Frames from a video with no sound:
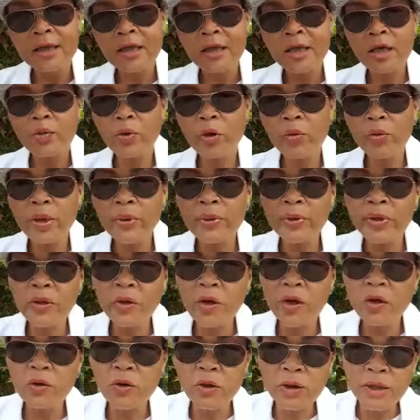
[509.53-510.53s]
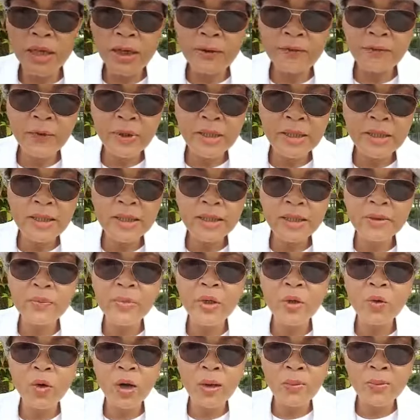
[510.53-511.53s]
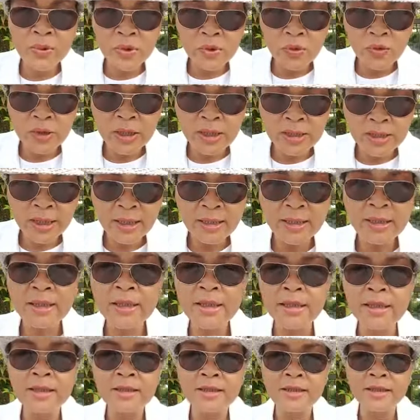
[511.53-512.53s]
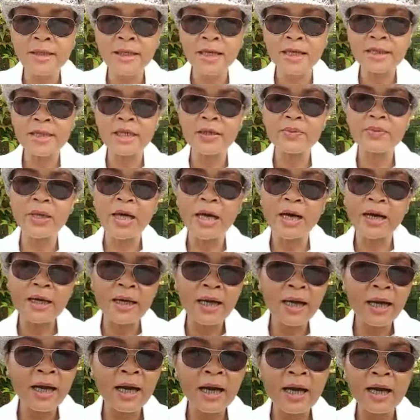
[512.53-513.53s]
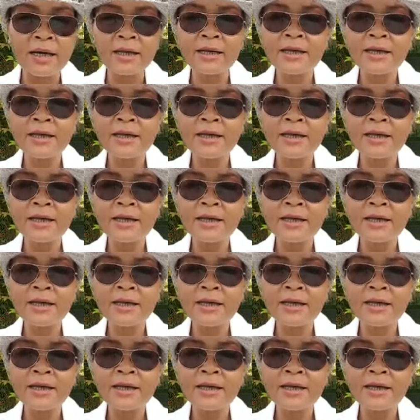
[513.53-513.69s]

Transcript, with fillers: ขือพ่อแม่พี่น้องนอนรับฝันดีมีความสุขนะจ๊ะเนอะเจอกันคลิปหน้าค่ะ